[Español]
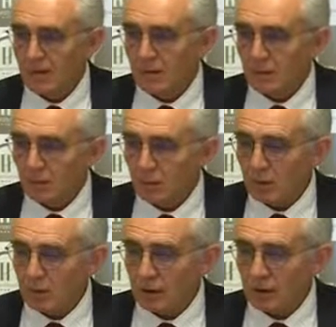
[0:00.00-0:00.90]
teniendo en
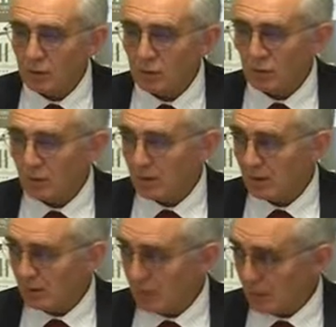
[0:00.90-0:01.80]
cuenta los
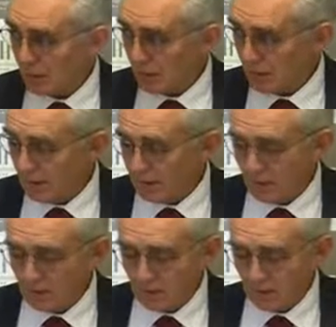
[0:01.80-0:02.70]
11.500
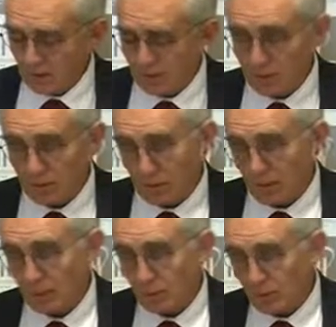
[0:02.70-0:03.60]
que eh,
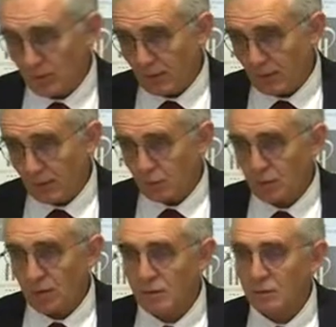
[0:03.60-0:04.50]
la Diputación ha
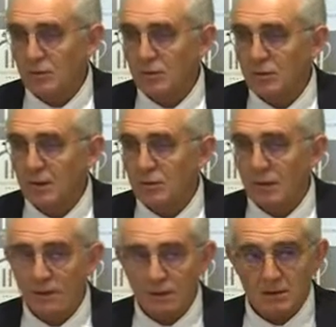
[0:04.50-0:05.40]
puesto a disposición de cada
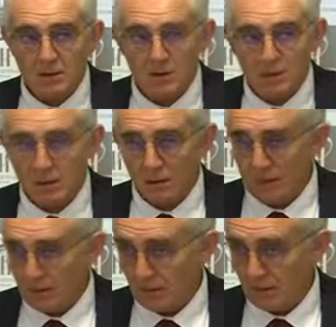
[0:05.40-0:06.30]
una de las reservas
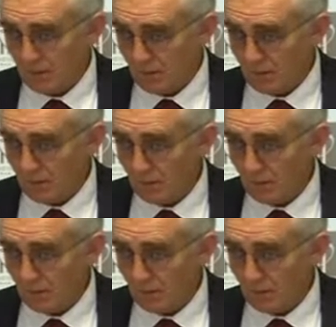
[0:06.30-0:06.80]
de León,